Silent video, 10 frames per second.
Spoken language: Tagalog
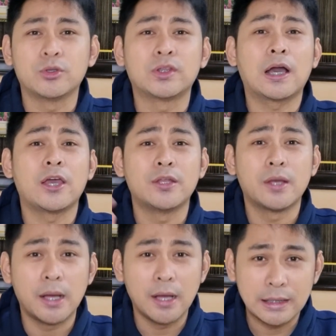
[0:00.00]
punta kayo
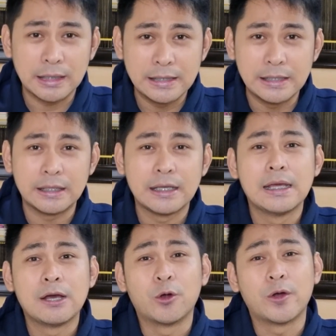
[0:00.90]
ng uh, clinic
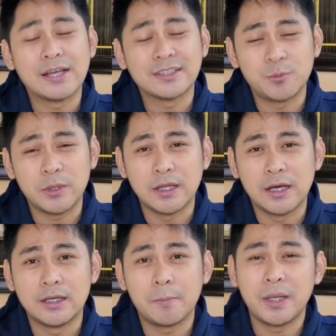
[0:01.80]
or
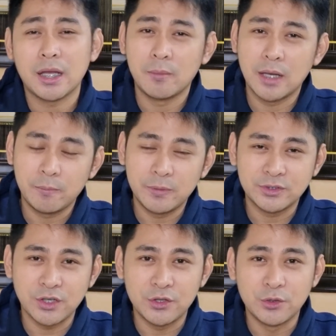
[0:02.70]
hospital na pinakamalapit
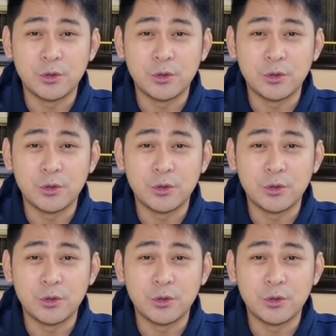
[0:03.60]
sa inyo